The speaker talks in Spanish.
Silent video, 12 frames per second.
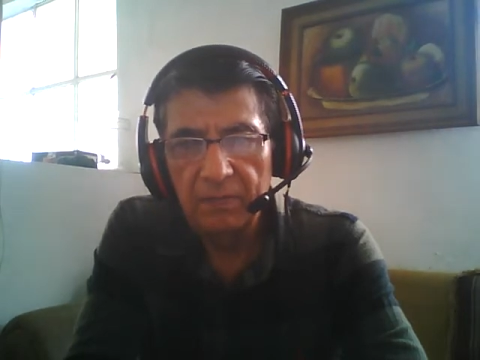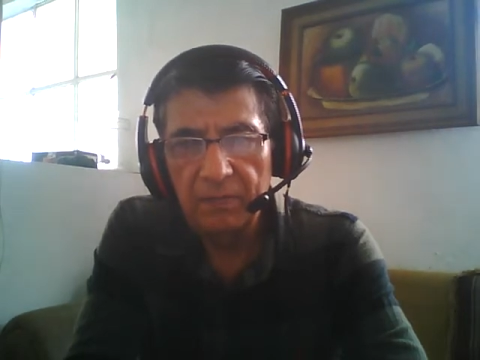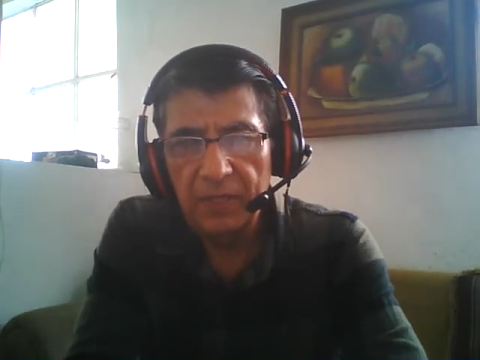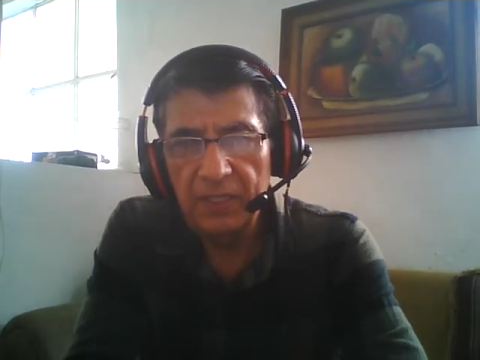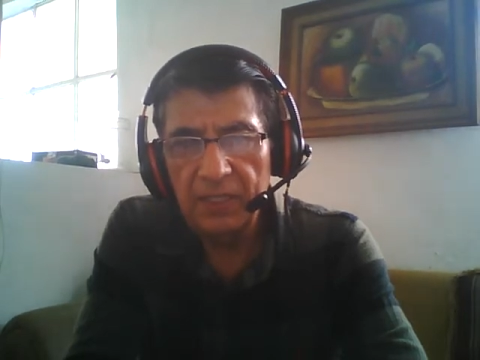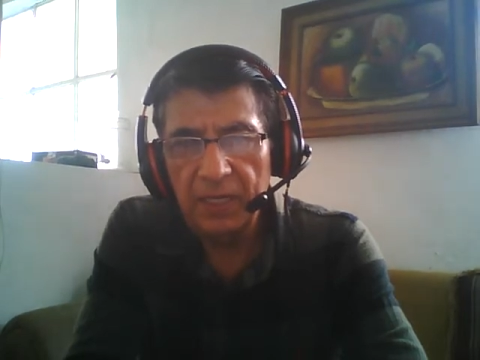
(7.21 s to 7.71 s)

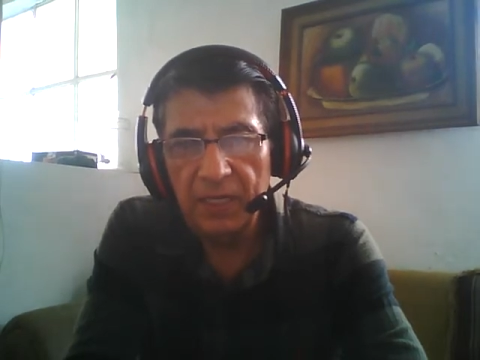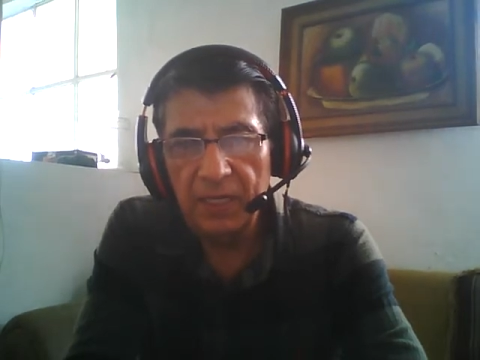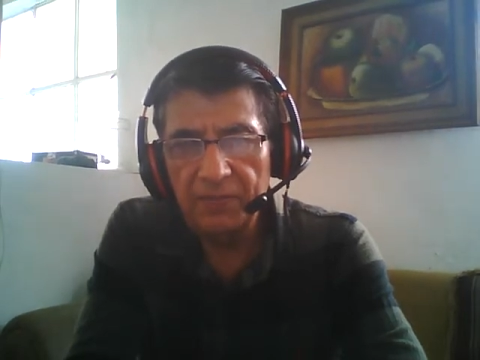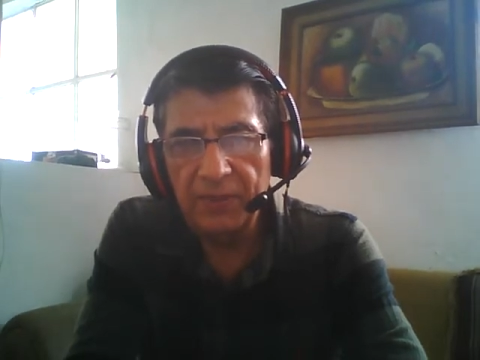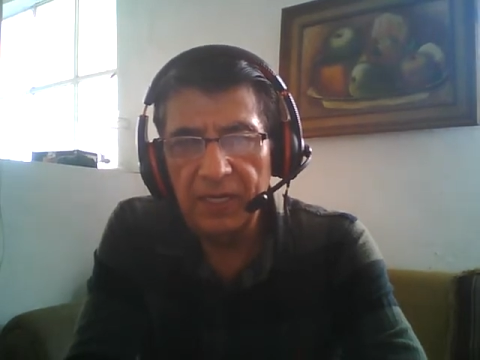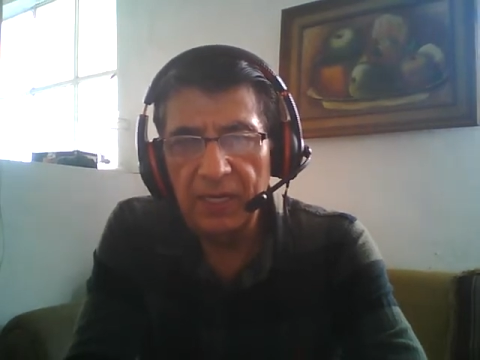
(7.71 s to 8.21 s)

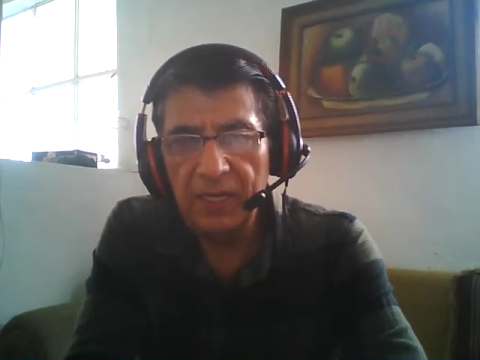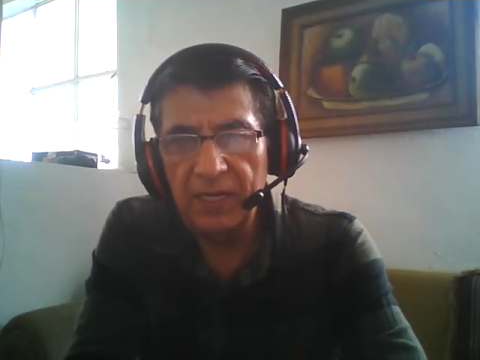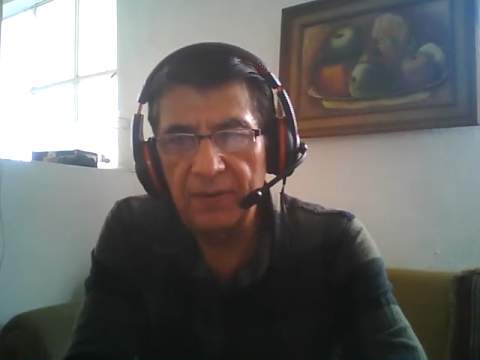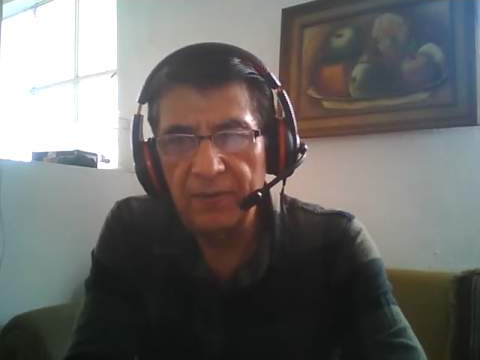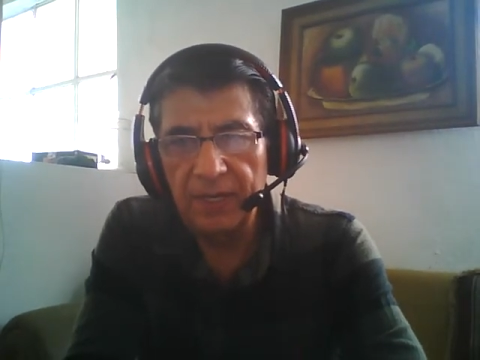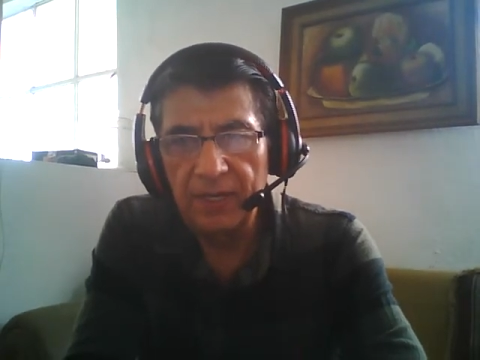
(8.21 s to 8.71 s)
Mensaje para el
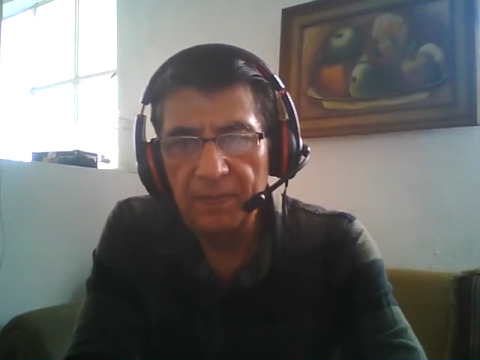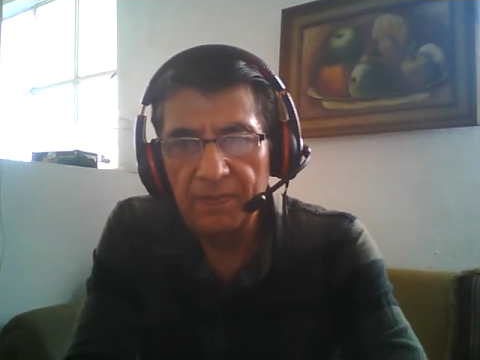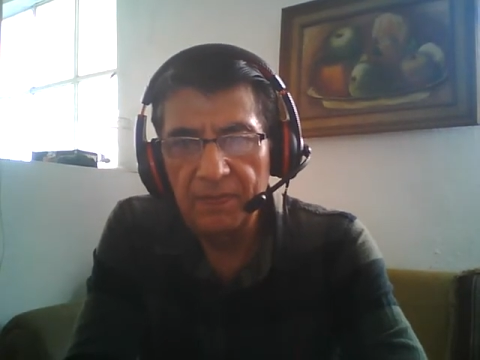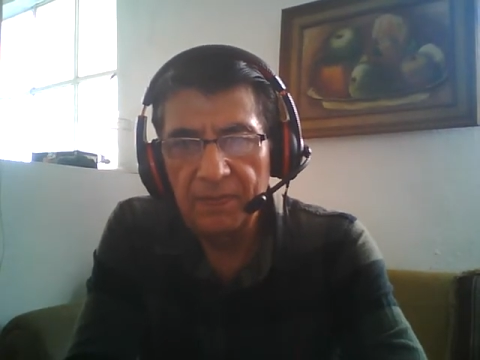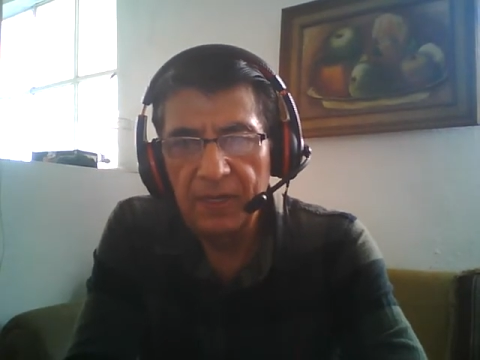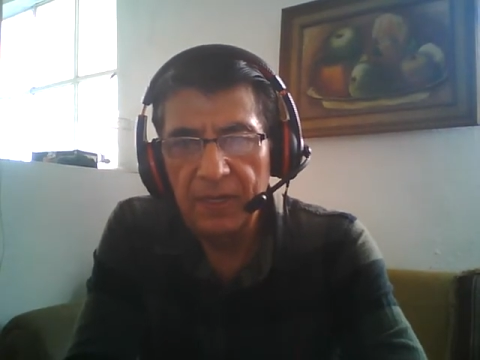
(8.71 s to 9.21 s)
cabal,
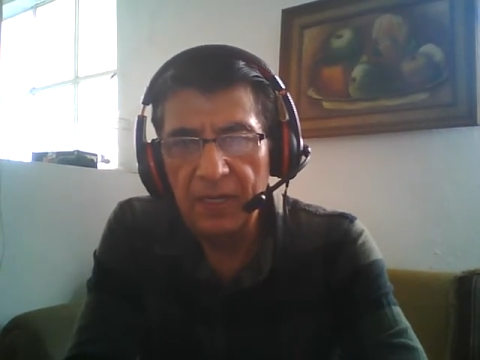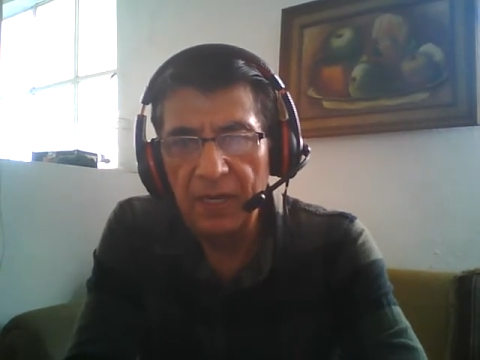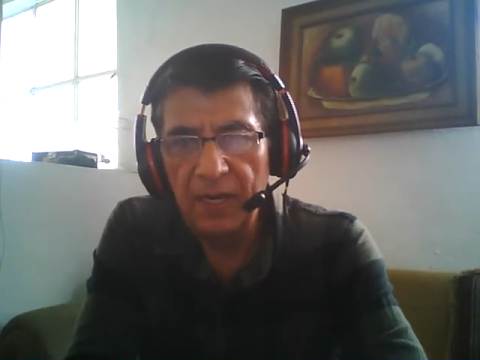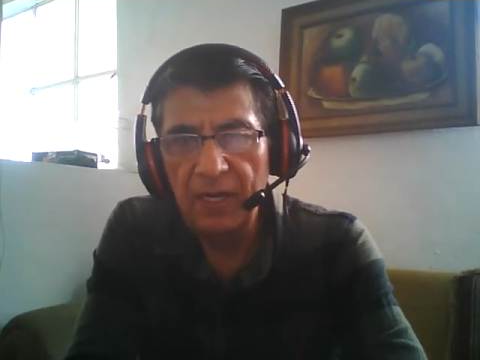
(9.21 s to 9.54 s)
la